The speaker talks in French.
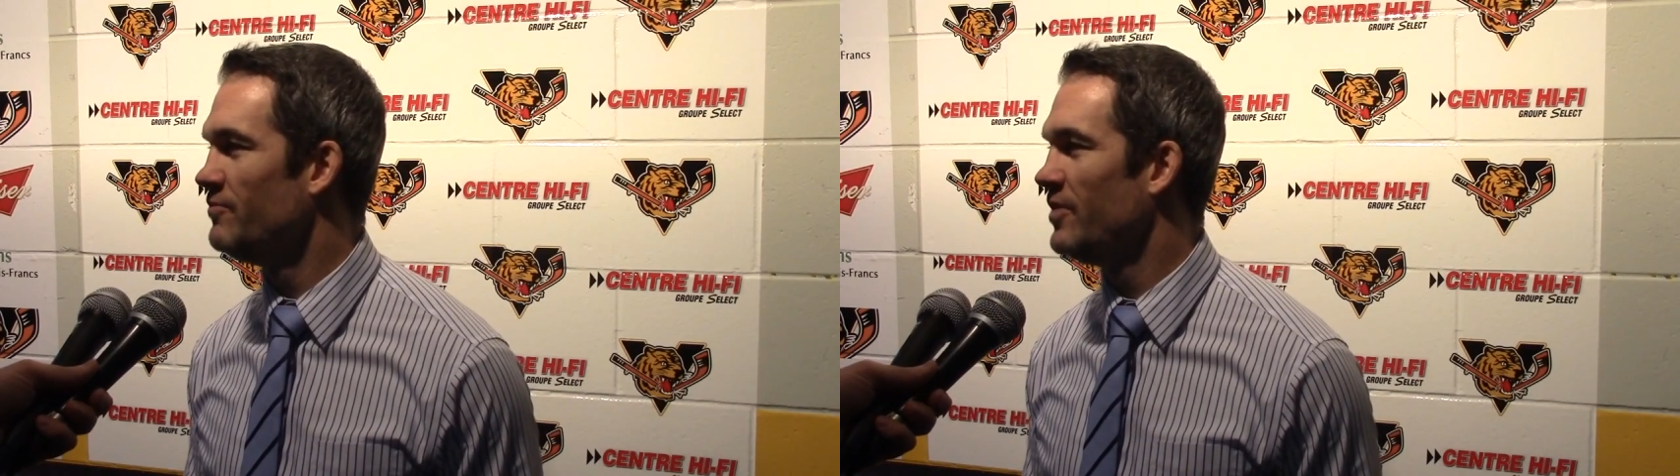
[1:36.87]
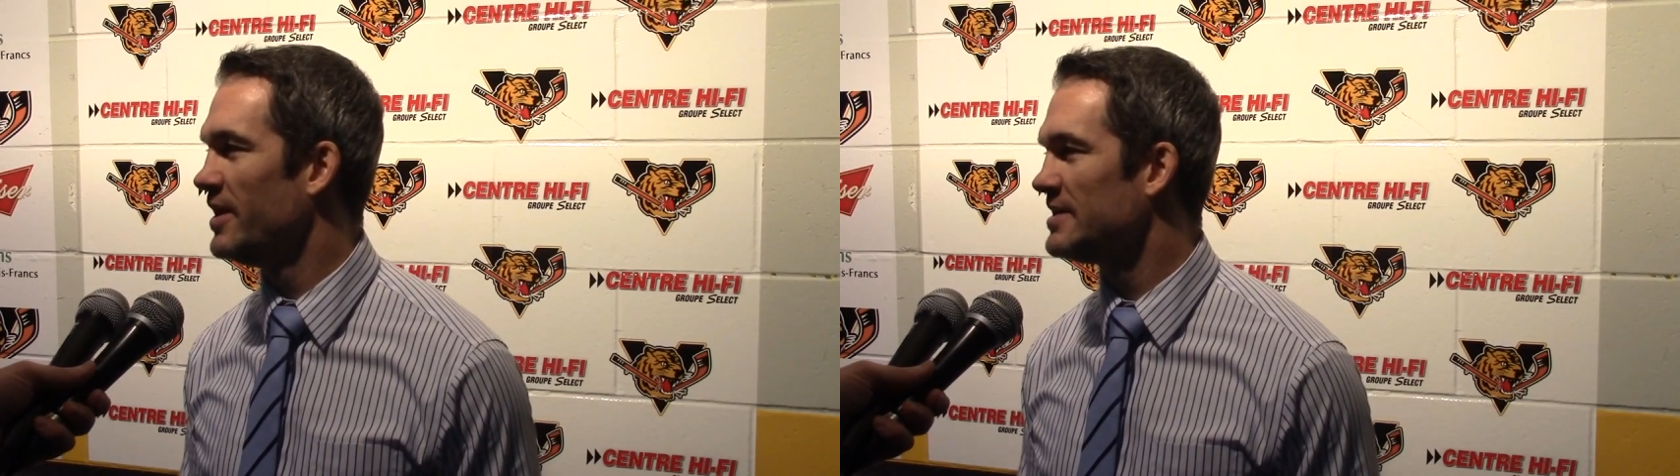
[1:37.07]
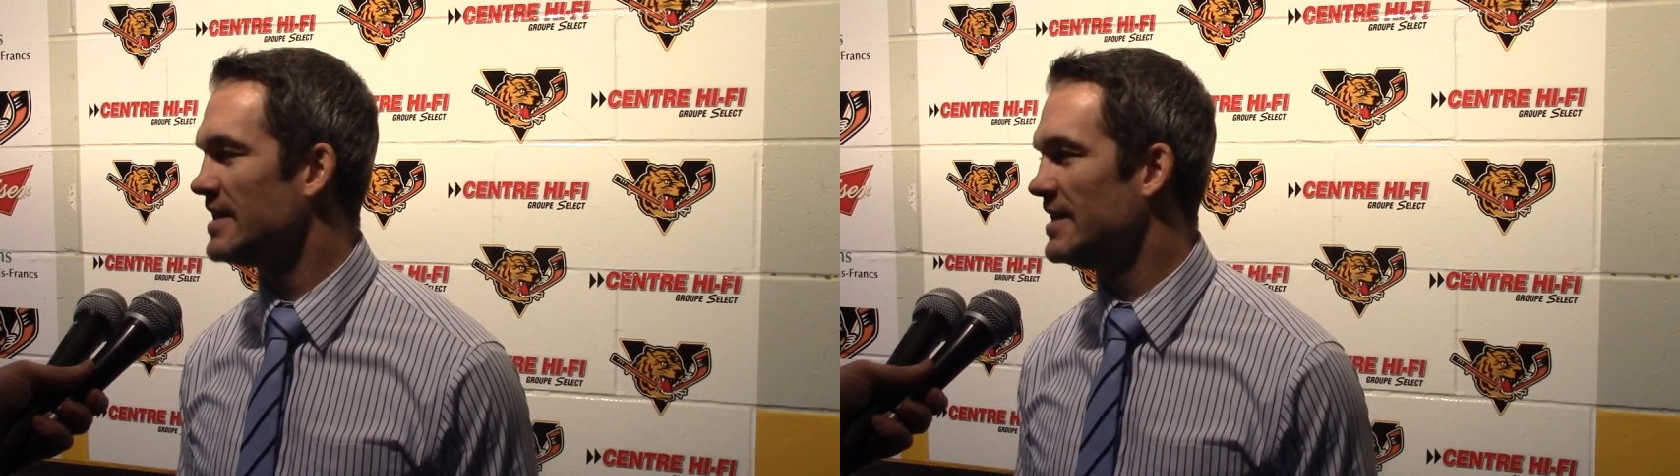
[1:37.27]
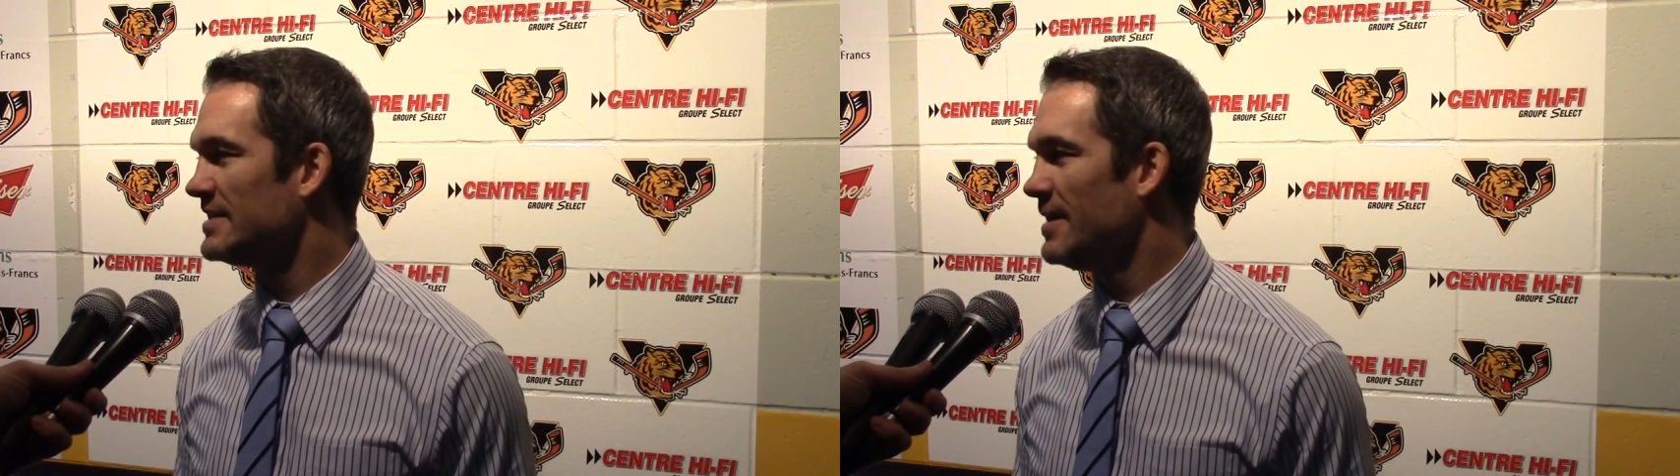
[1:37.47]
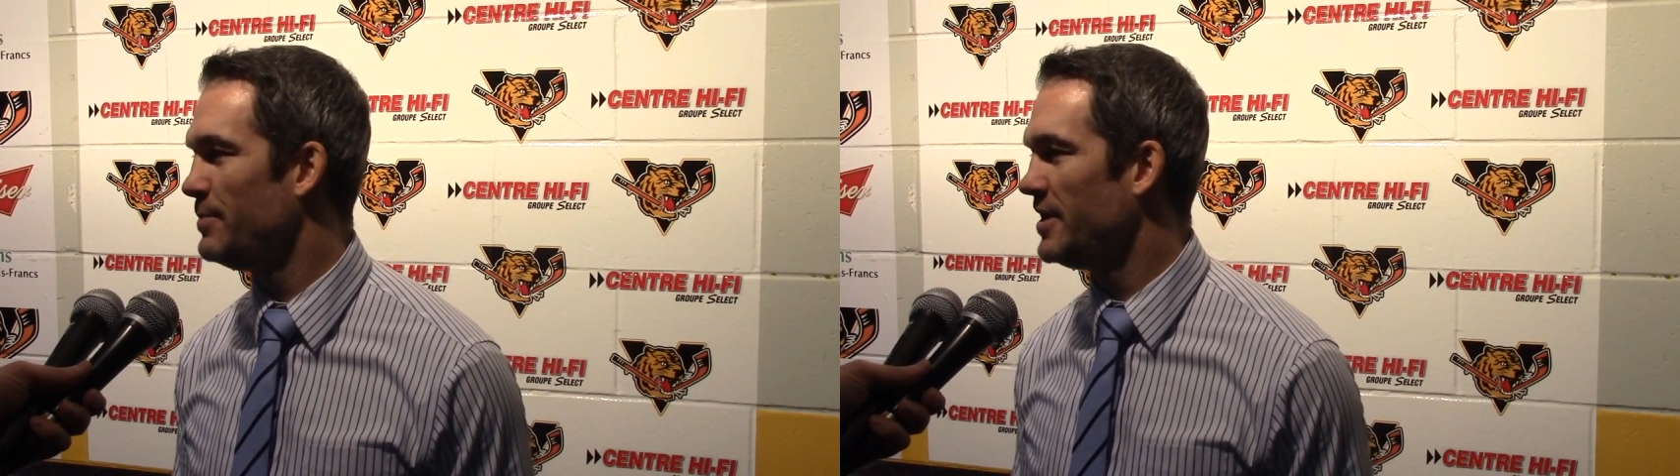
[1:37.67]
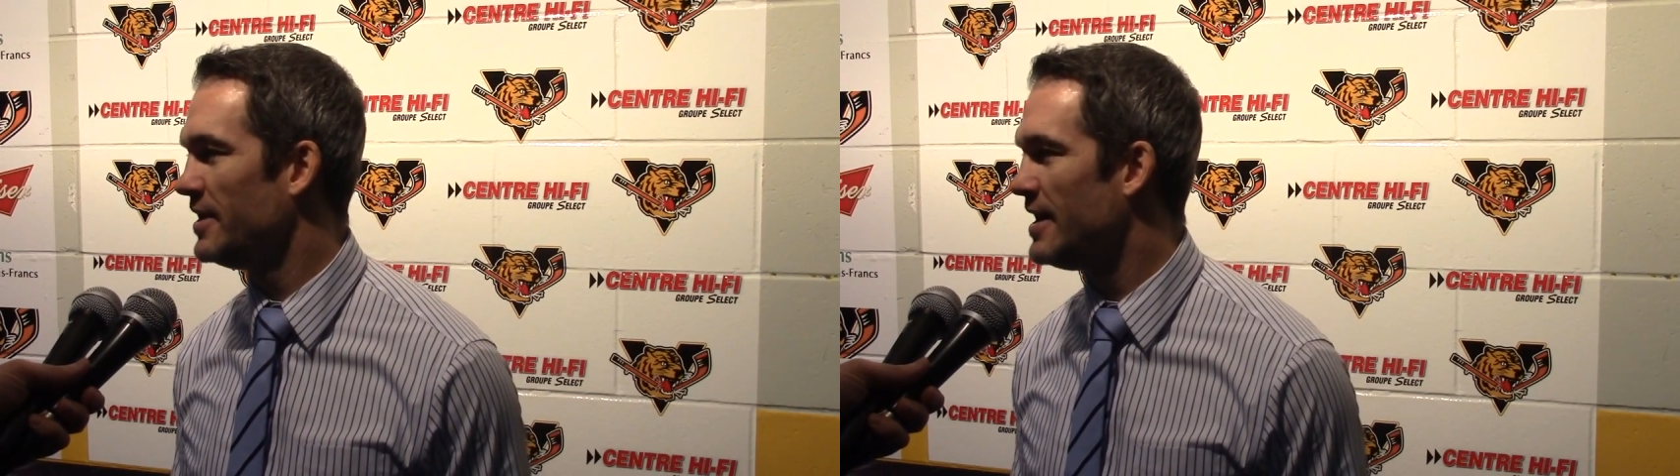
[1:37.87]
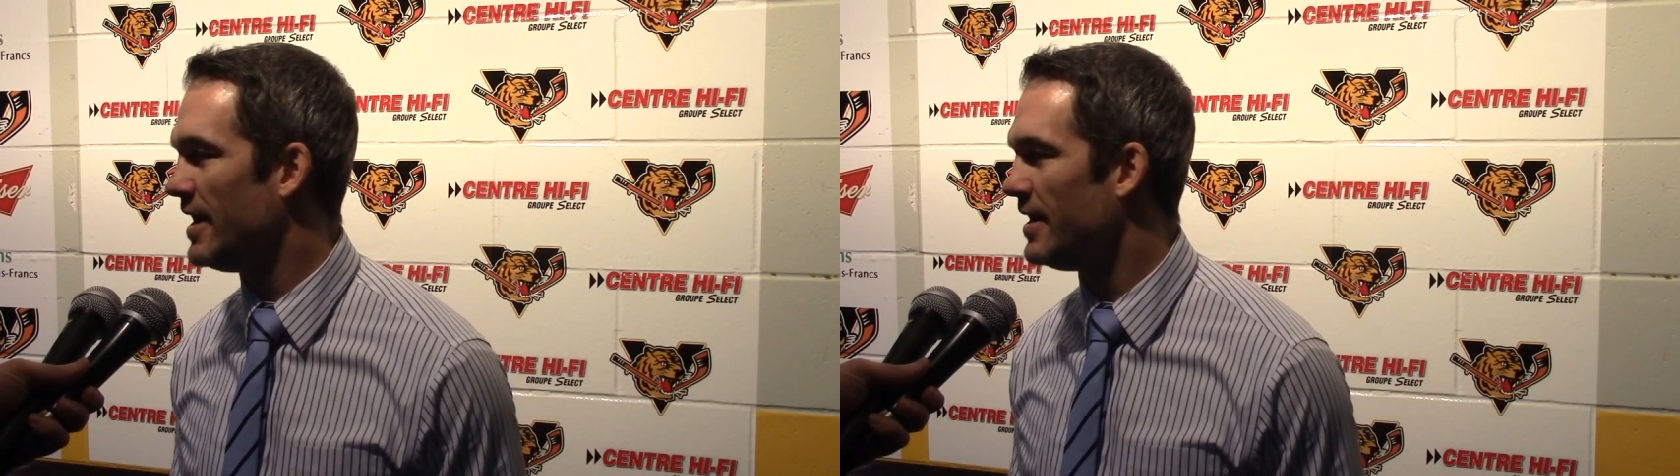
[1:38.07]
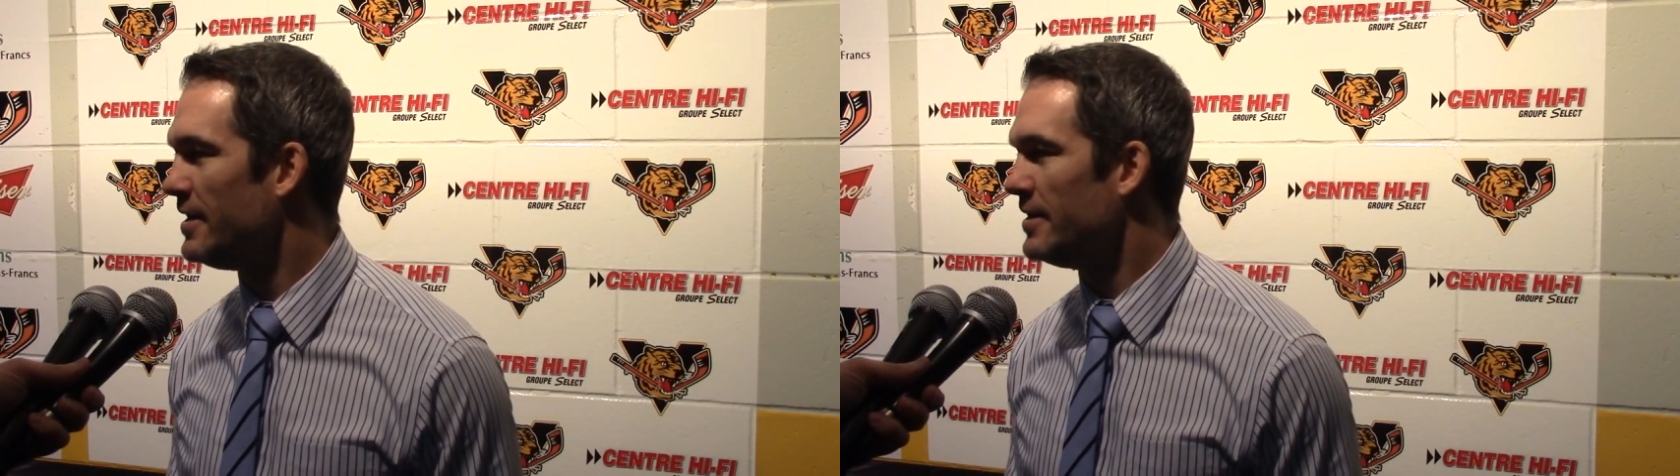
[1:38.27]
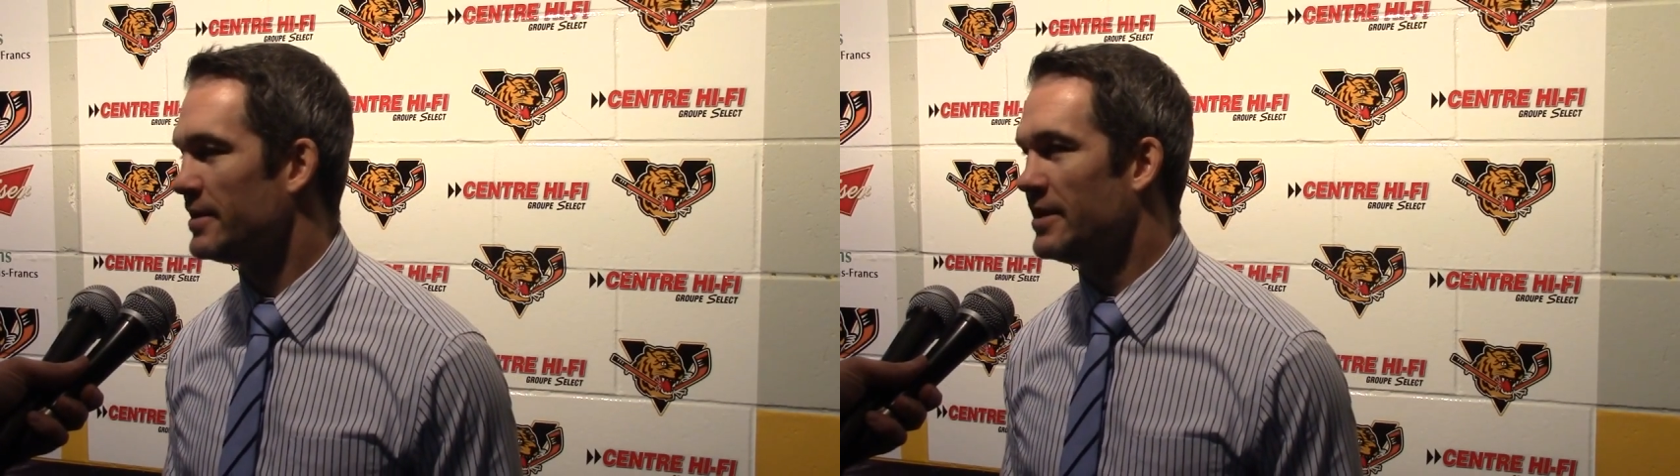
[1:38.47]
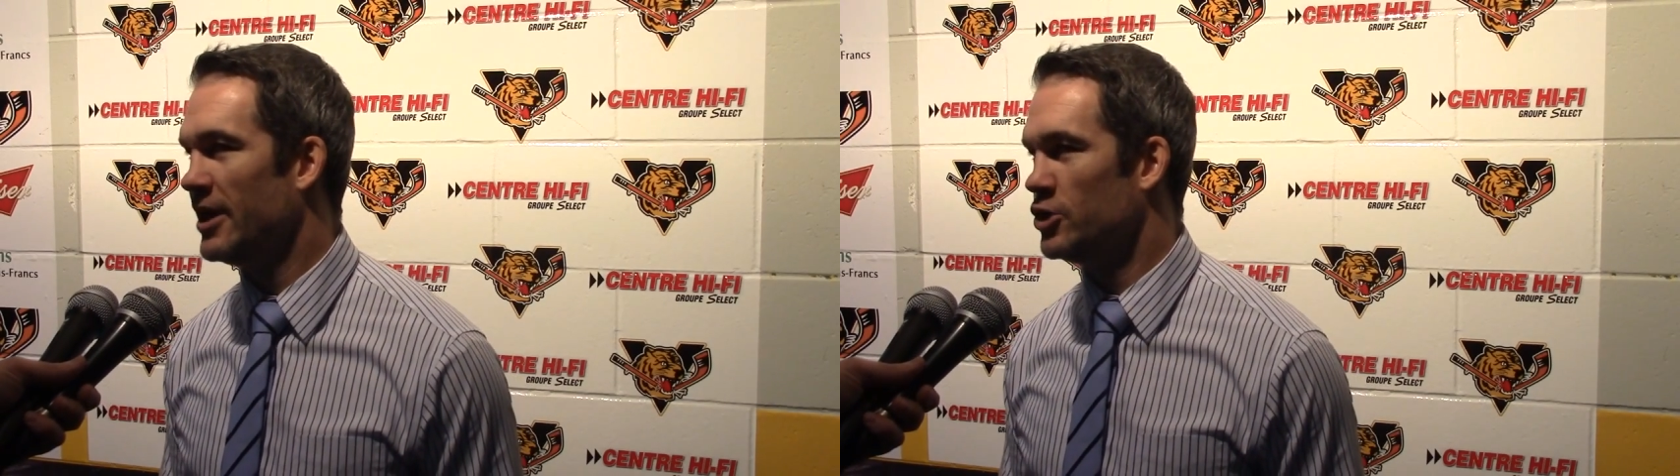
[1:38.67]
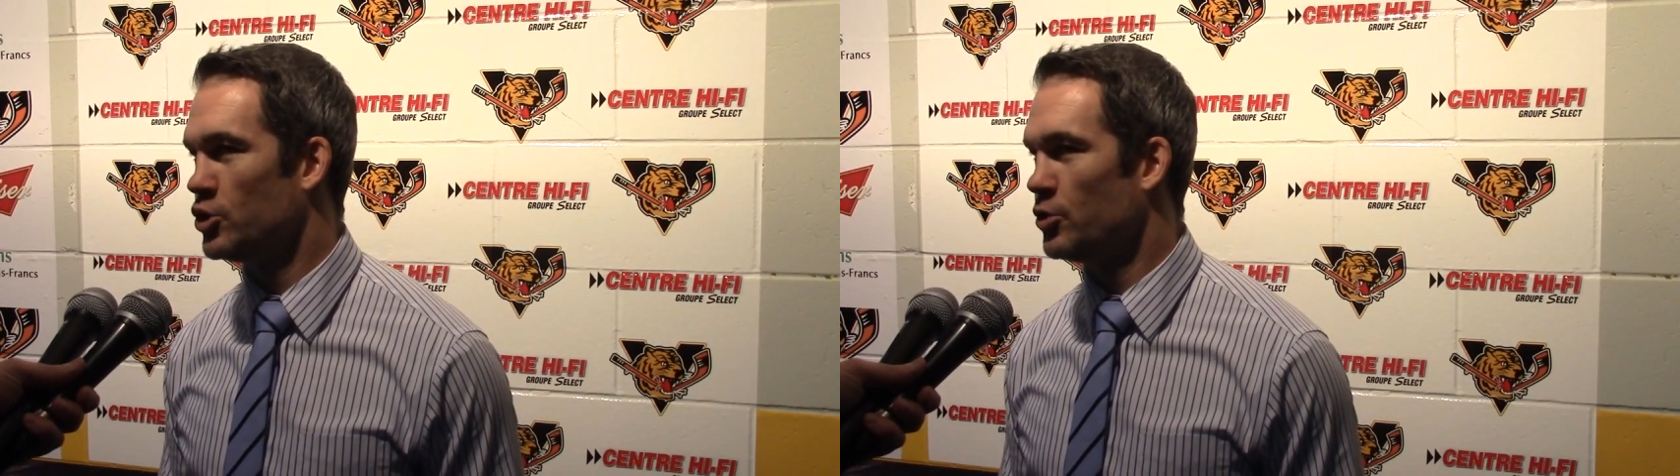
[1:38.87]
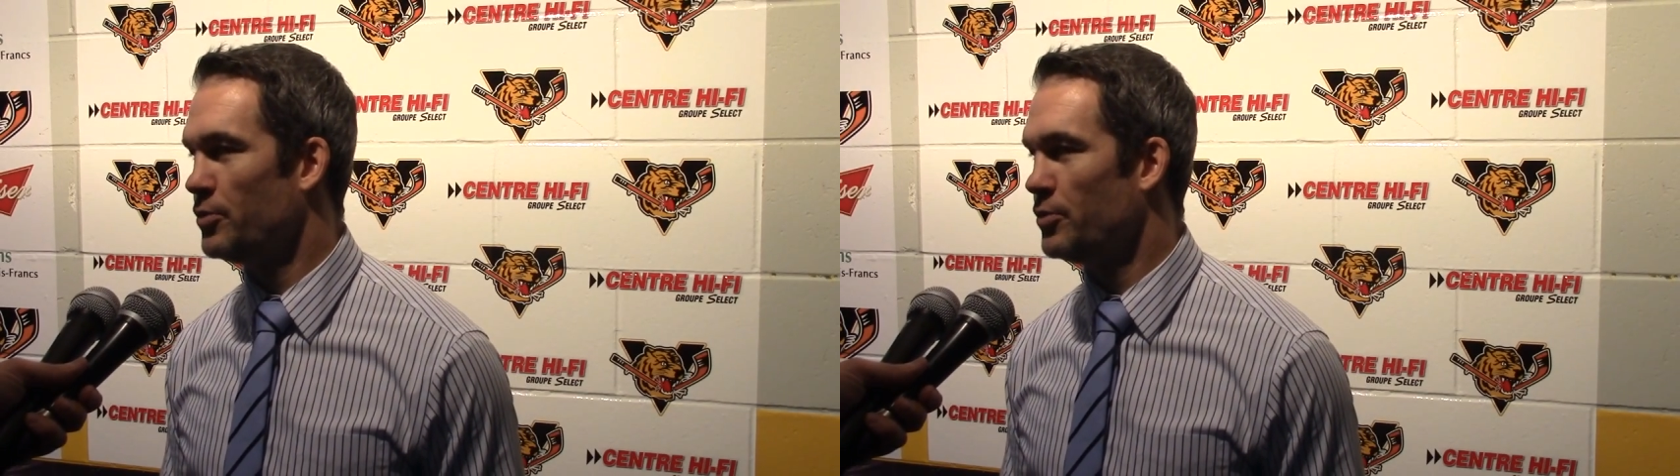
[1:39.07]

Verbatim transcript: voulaient s'impliquer dans, le jeu.